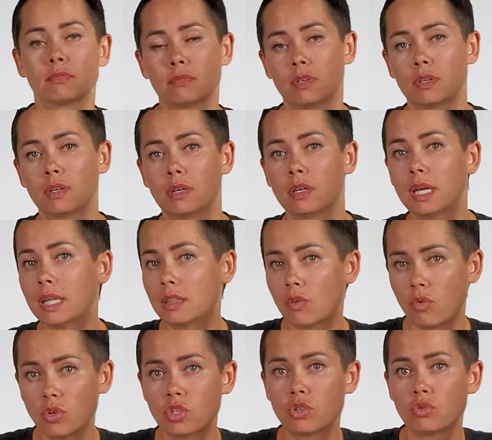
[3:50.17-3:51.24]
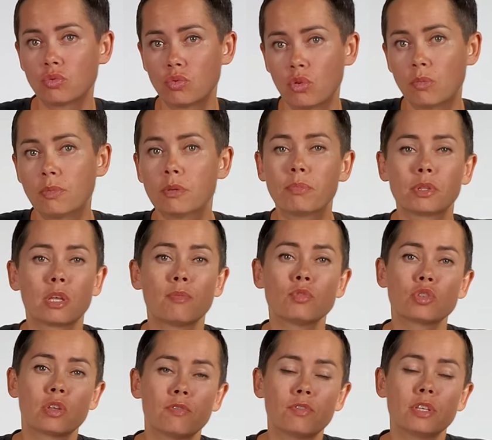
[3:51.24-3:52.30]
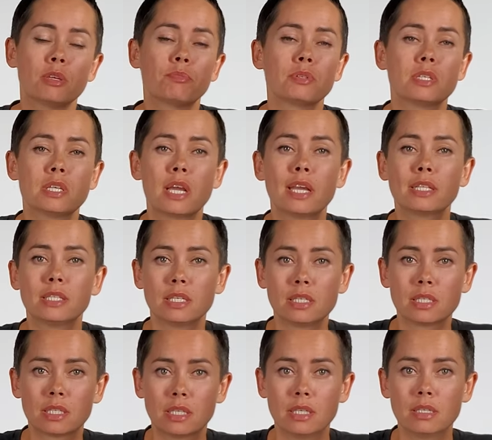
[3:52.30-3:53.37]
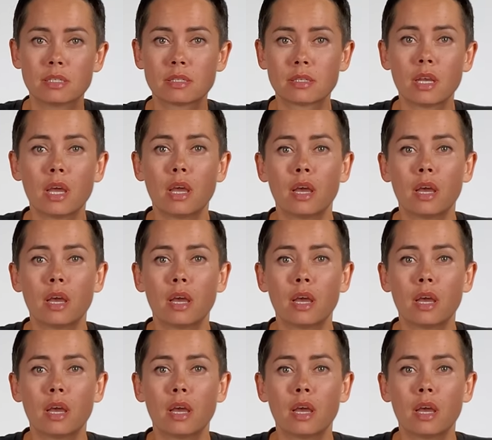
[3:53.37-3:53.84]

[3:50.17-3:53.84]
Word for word: А, это очень удобно, потому что вы не потеряете эскиз.